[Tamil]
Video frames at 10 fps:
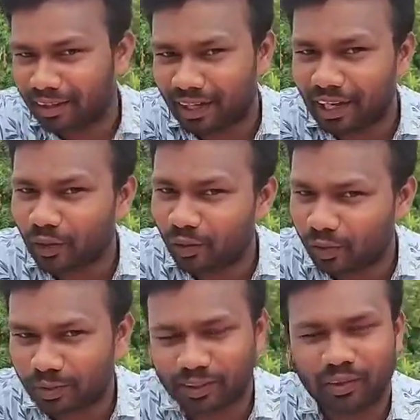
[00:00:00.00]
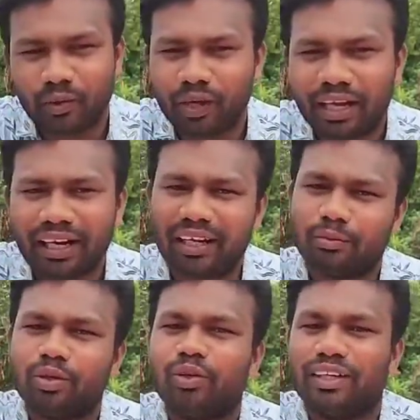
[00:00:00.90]
நல்ல ஒளிவு மரத்தின் குணங்கள்
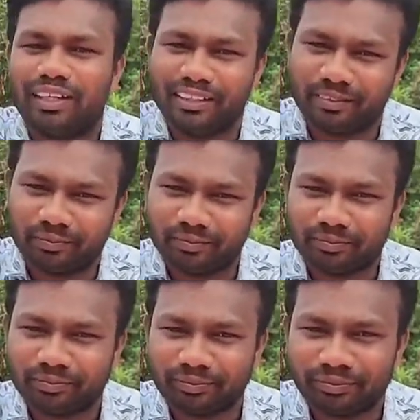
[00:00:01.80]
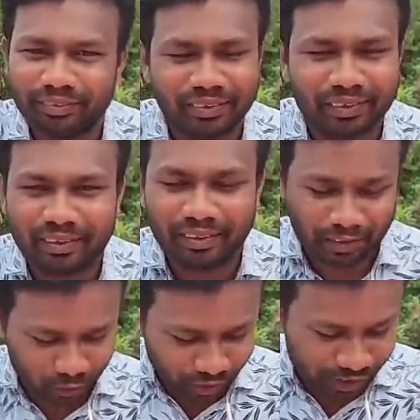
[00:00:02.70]
நமக்குள் வருகிறது
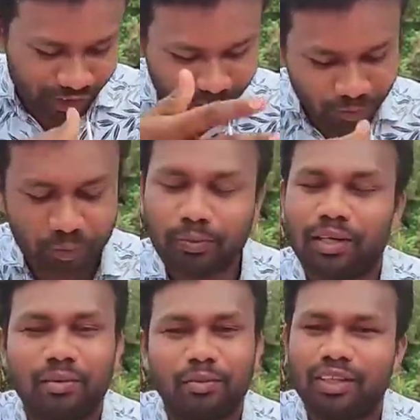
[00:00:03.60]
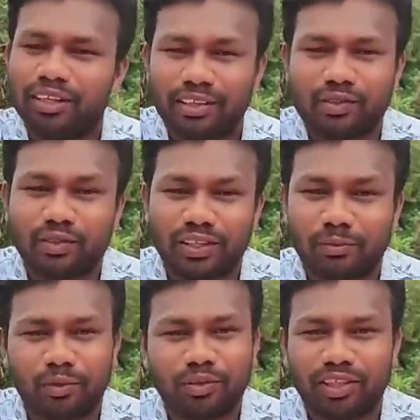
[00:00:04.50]
தொடர்ச்சி அதுக்கு முன்பு படிக்கும்போது அதுதான் சொல்கிறார்
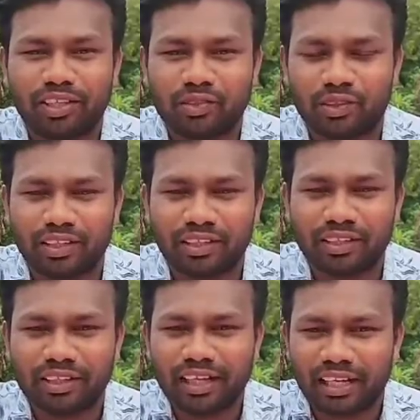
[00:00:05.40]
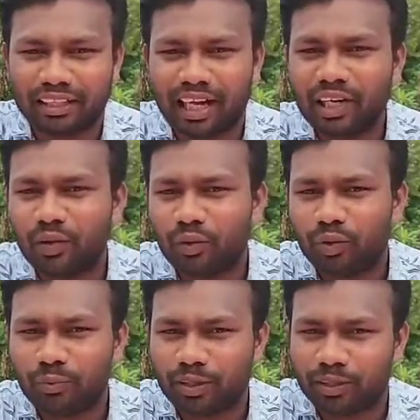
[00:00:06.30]
பவுல் அதான் சொல்கிறார் அந்த நல்ல
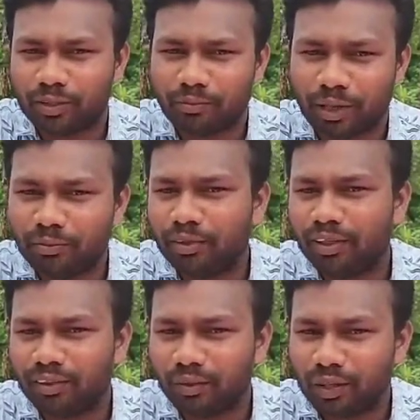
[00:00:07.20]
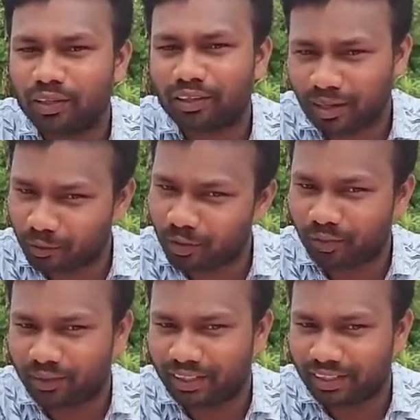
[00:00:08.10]
ஒளிவு மரத்தின் பண்புகள் குணங்களும்
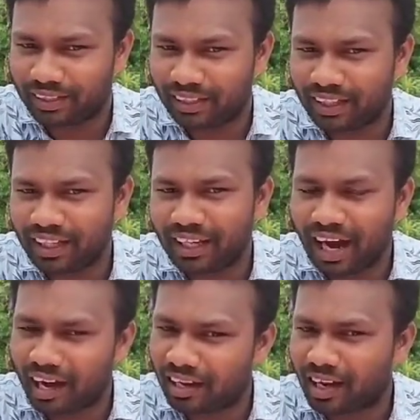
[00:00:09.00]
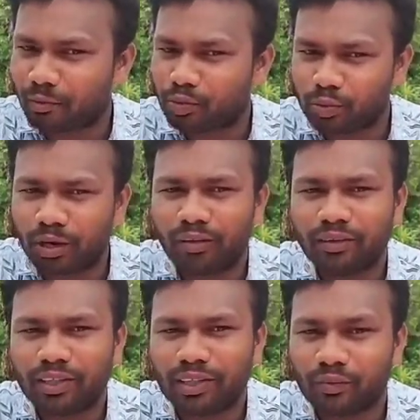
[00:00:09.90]
நமக்குள் வருகிறது ஆனால் நாம்
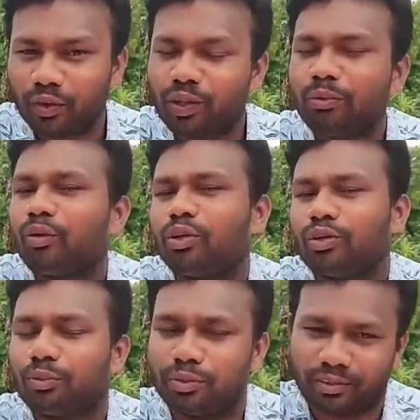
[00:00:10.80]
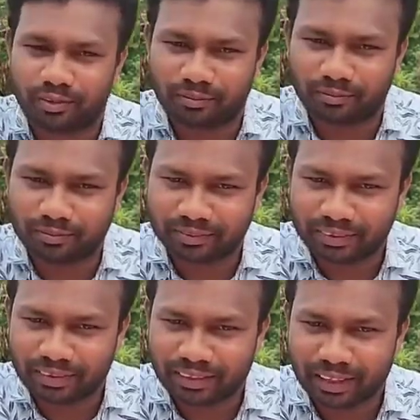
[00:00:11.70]
சுபாவத்திற்கு விரோதமாக ஒட்ட வைக்கப்பட்டிருக்கிறோம்
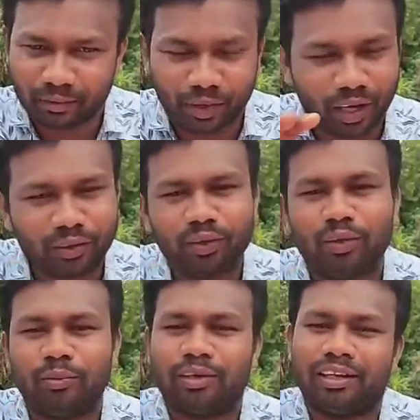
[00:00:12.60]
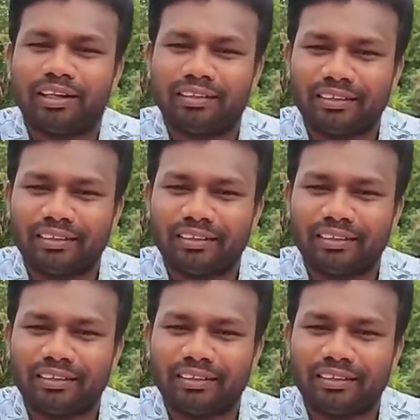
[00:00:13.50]
நாம் காட்டொலிவ மரங்கள்